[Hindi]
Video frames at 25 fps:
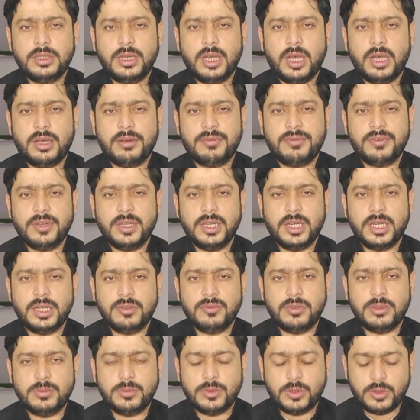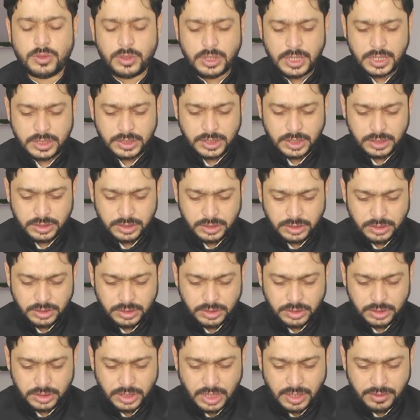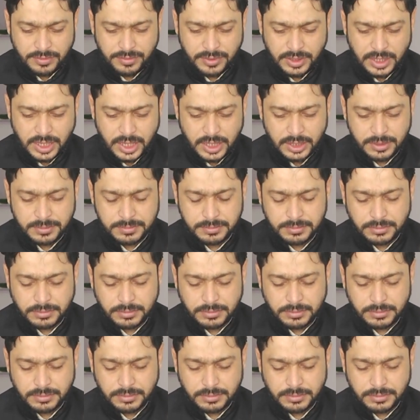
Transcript: काफ़या व मोज़तिन शाफ़या